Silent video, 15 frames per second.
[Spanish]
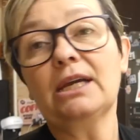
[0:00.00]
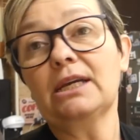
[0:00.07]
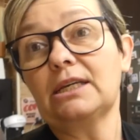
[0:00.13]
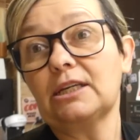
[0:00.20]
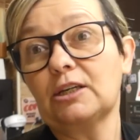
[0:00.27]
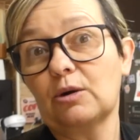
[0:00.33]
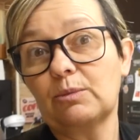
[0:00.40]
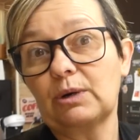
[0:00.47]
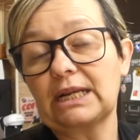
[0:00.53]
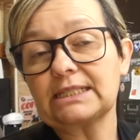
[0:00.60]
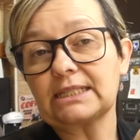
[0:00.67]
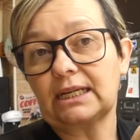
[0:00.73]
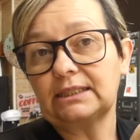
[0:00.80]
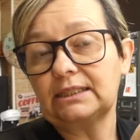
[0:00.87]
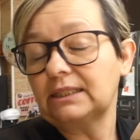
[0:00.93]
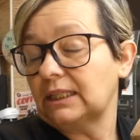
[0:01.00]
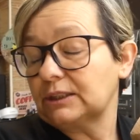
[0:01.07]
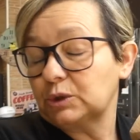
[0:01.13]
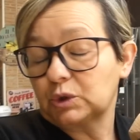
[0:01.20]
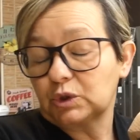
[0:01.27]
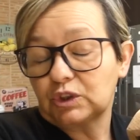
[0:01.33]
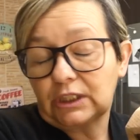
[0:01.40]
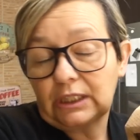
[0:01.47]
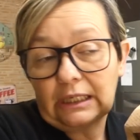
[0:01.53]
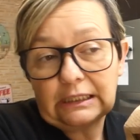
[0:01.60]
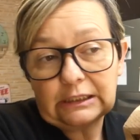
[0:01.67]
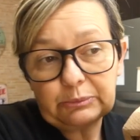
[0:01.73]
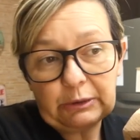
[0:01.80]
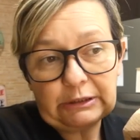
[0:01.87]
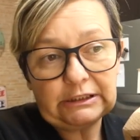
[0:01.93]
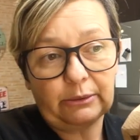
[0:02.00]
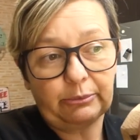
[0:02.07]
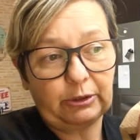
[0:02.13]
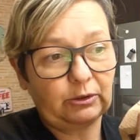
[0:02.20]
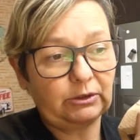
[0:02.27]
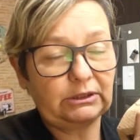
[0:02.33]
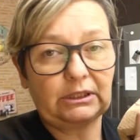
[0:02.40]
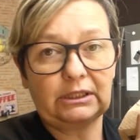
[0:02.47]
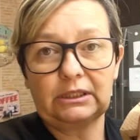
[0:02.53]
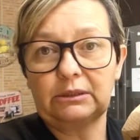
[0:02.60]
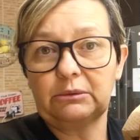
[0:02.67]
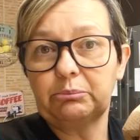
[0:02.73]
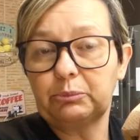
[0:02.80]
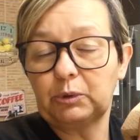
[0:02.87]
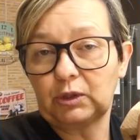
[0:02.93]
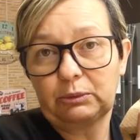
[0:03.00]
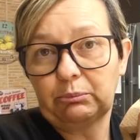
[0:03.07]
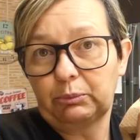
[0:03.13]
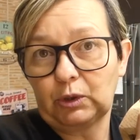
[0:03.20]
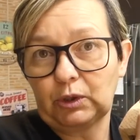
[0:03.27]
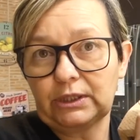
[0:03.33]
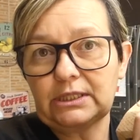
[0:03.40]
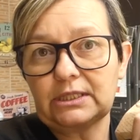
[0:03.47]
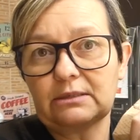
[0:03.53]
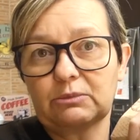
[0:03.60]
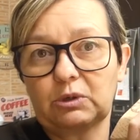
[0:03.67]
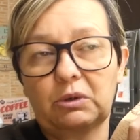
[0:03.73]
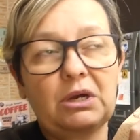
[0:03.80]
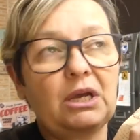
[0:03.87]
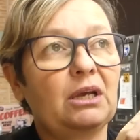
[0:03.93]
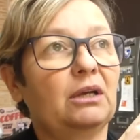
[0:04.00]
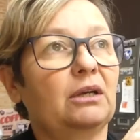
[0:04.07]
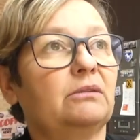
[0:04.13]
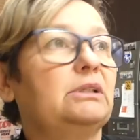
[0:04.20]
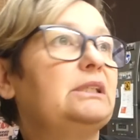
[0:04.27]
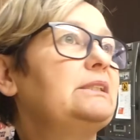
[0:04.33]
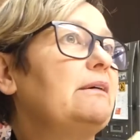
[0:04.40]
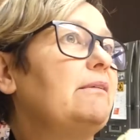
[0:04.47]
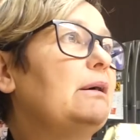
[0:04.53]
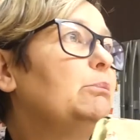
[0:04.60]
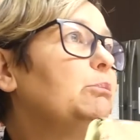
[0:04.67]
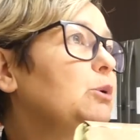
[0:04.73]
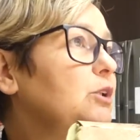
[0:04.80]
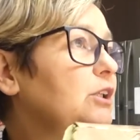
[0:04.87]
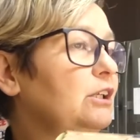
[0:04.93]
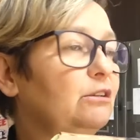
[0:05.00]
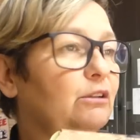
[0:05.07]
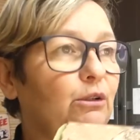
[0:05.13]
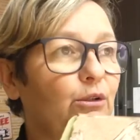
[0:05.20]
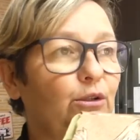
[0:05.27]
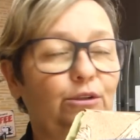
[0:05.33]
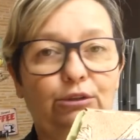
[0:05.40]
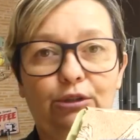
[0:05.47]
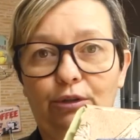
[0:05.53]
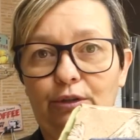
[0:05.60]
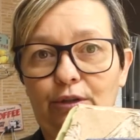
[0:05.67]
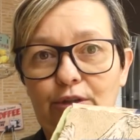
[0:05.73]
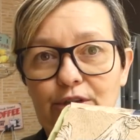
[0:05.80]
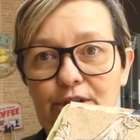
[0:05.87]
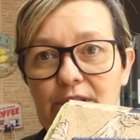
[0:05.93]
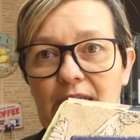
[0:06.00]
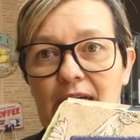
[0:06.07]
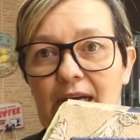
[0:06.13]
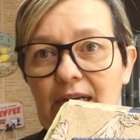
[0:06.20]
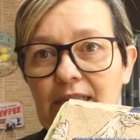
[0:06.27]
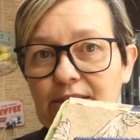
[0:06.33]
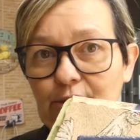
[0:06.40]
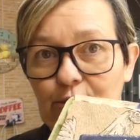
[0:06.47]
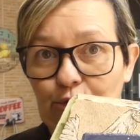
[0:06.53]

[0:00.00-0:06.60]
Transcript: y como las gallinas, yo no sé qué les pasa, pero es que ponen poquísimo. Estaban poniendo todos los días